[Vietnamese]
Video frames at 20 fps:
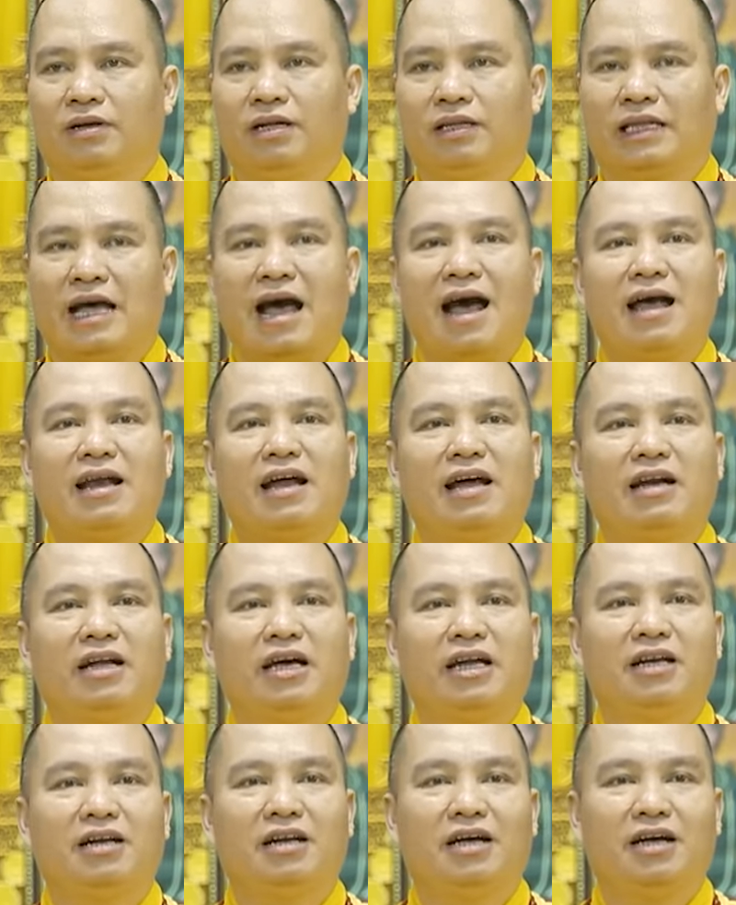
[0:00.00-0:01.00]
ta đã
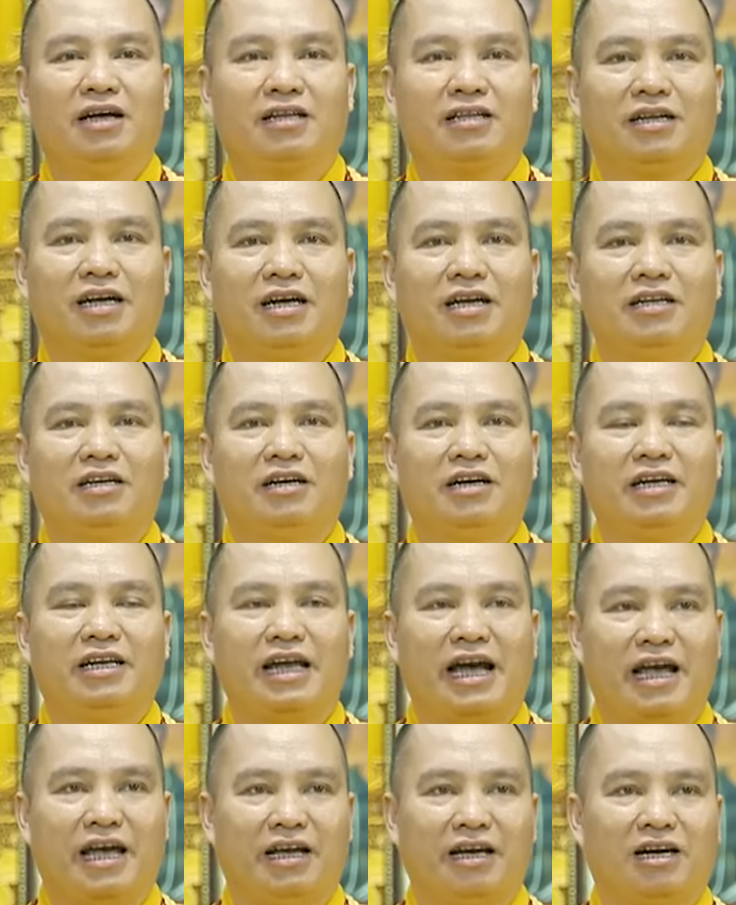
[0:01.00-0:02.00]
đến ờ, thế giới
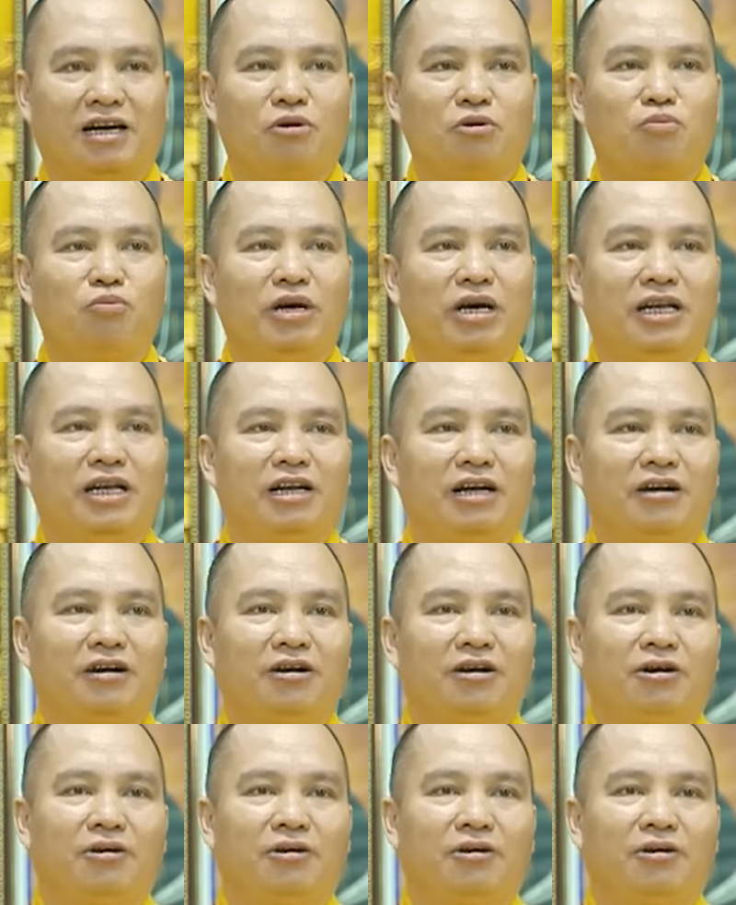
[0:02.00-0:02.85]
này không biết ờ,